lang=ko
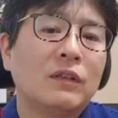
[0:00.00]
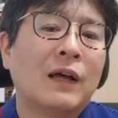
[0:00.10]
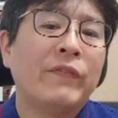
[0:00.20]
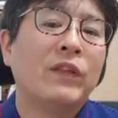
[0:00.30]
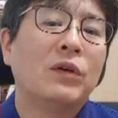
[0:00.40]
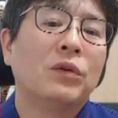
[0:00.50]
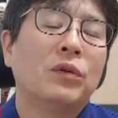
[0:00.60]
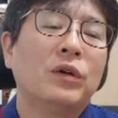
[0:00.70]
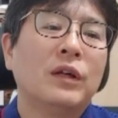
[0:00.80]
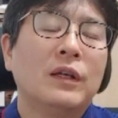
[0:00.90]
안
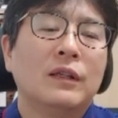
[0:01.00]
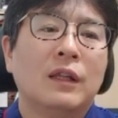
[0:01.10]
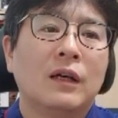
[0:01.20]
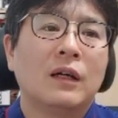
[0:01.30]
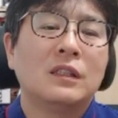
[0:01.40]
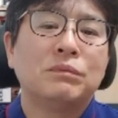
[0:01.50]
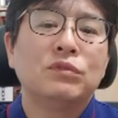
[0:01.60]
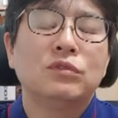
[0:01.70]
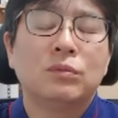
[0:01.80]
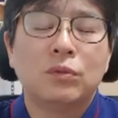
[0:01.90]
되고 내가
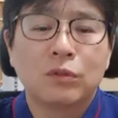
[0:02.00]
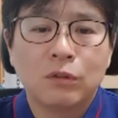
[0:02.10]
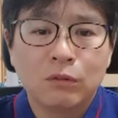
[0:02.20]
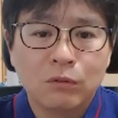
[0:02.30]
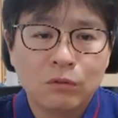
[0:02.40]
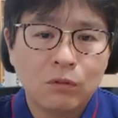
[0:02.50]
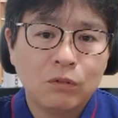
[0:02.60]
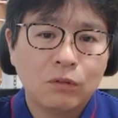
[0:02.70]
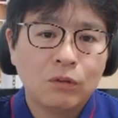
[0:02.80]
10분도 못 걷고